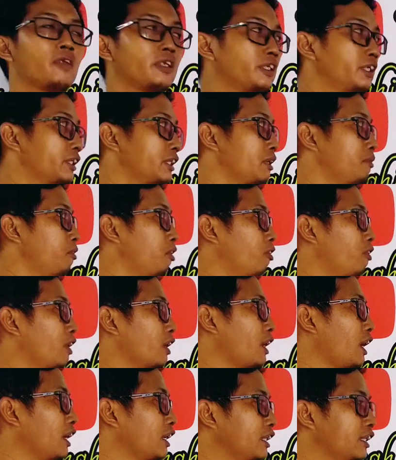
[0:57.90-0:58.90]
sehingga bahwa
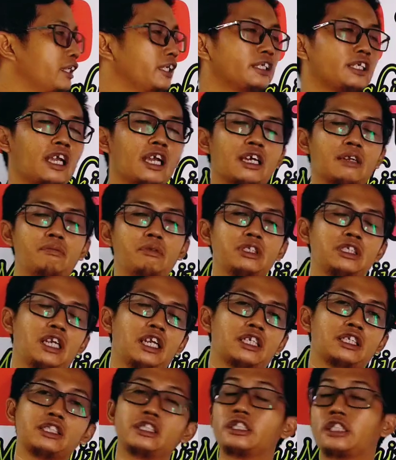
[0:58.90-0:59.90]
kali ini saya akan
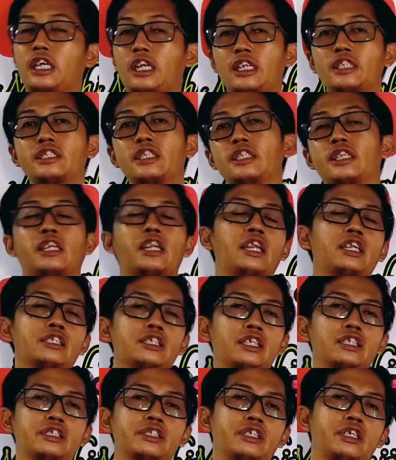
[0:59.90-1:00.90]
menjelaskan secara general
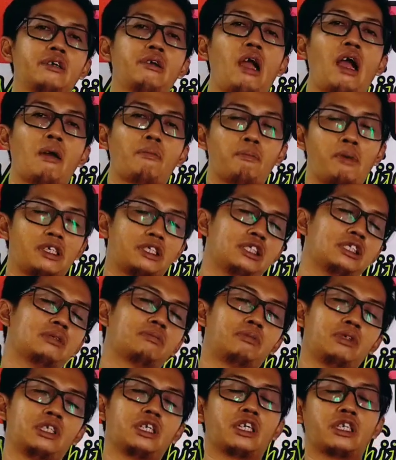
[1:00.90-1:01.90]
saja apa sih
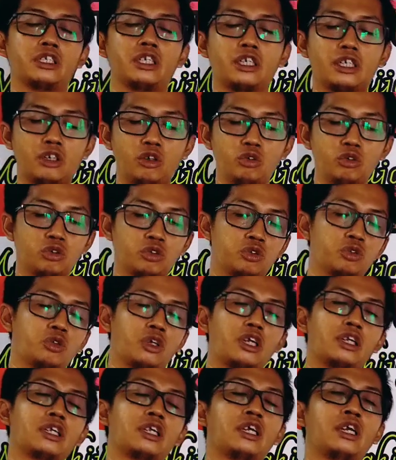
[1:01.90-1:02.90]
sebenarnya
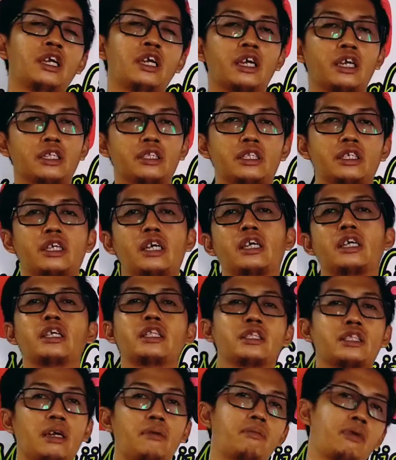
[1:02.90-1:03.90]
keuntungan ketika kita